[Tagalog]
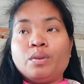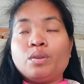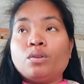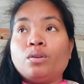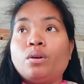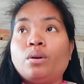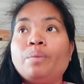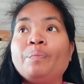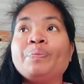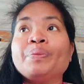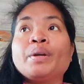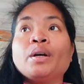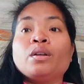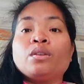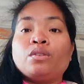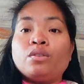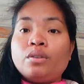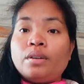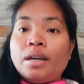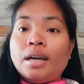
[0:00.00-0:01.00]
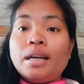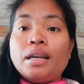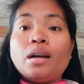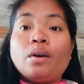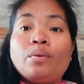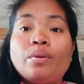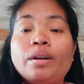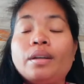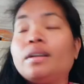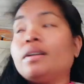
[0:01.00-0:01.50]
So, today
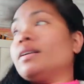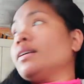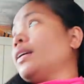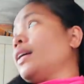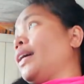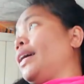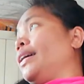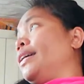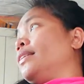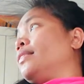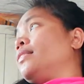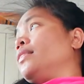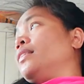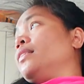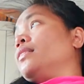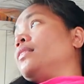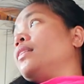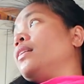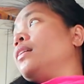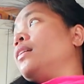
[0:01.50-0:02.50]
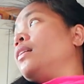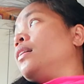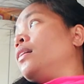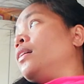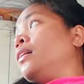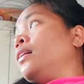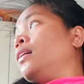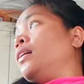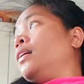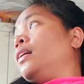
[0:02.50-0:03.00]
the weather guys, is
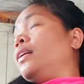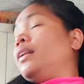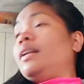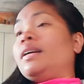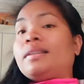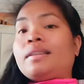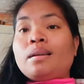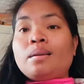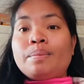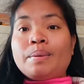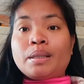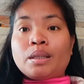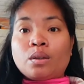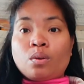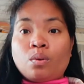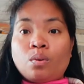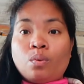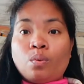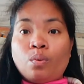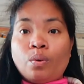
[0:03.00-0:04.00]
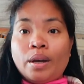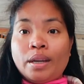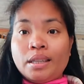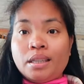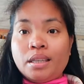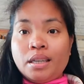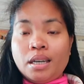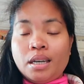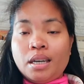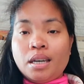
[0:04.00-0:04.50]
little bit
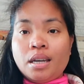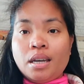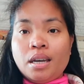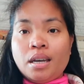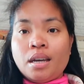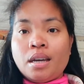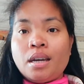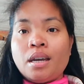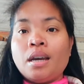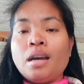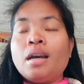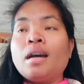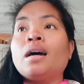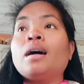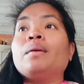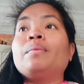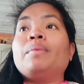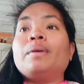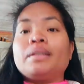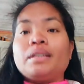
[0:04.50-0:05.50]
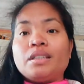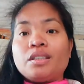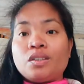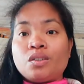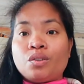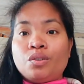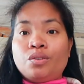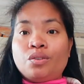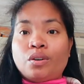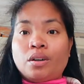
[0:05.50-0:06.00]
windy, but
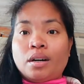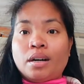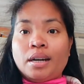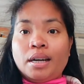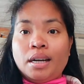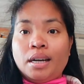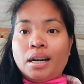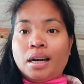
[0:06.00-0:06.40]
it's dry.